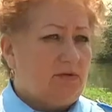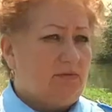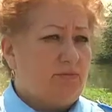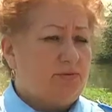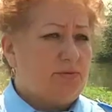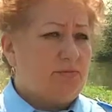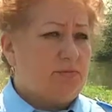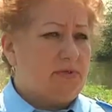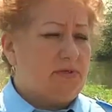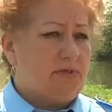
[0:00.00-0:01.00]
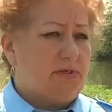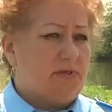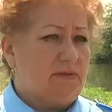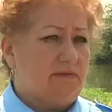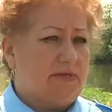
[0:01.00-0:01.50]
В общем, не,
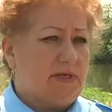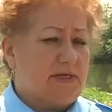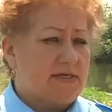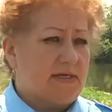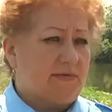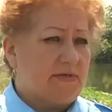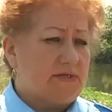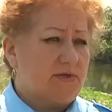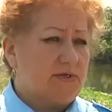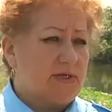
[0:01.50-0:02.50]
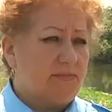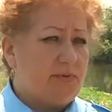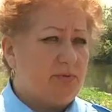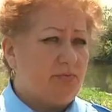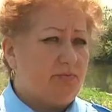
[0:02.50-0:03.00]
э, вода не соответствует
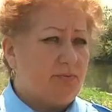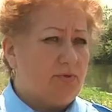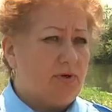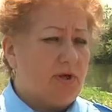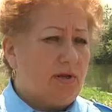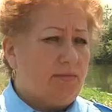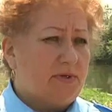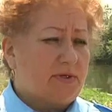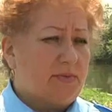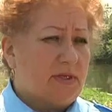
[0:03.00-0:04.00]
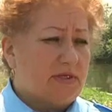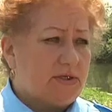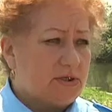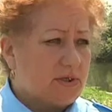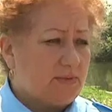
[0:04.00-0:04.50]
санпину по
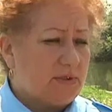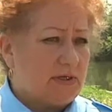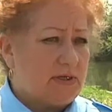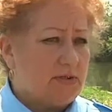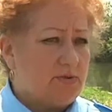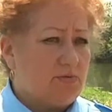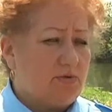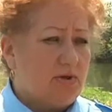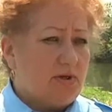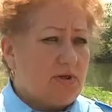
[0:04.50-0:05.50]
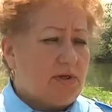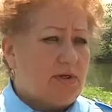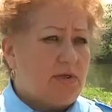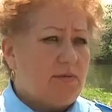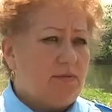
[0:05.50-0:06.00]
микробиологическому анализу
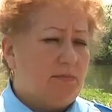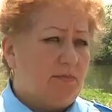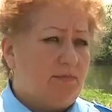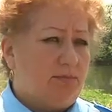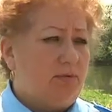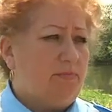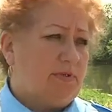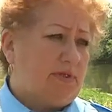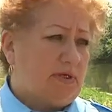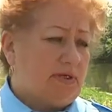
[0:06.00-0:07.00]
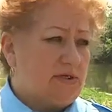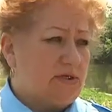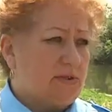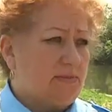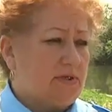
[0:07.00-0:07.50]
и по
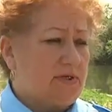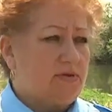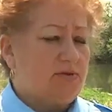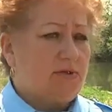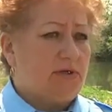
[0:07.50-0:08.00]
бактериологическому анализу.